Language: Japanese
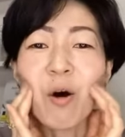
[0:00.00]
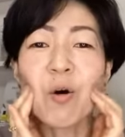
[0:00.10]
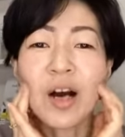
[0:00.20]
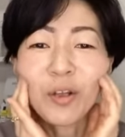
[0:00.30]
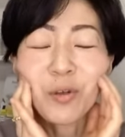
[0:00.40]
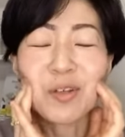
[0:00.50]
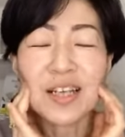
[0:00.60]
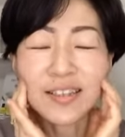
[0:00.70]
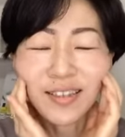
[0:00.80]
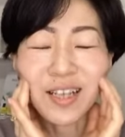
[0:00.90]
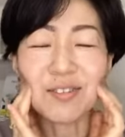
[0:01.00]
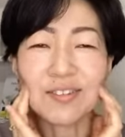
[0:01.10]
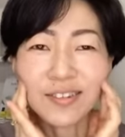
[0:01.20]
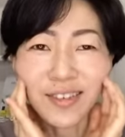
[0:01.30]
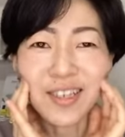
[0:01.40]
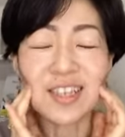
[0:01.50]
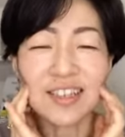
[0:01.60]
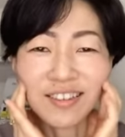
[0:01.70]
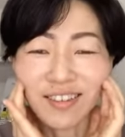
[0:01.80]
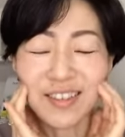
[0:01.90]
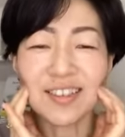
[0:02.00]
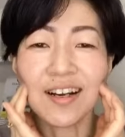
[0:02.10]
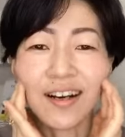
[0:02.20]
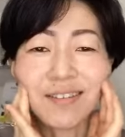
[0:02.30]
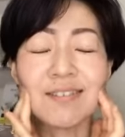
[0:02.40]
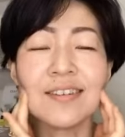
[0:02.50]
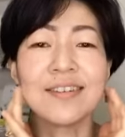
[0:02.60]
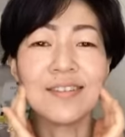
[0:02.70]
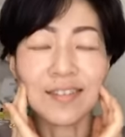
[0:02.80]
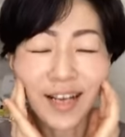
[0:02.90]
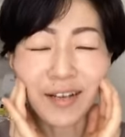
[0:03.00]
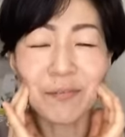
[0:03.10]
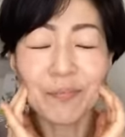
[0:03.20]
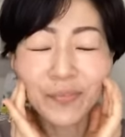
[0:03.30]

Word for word: お顔のフェイスラインのすっきりさにはつながるんですよね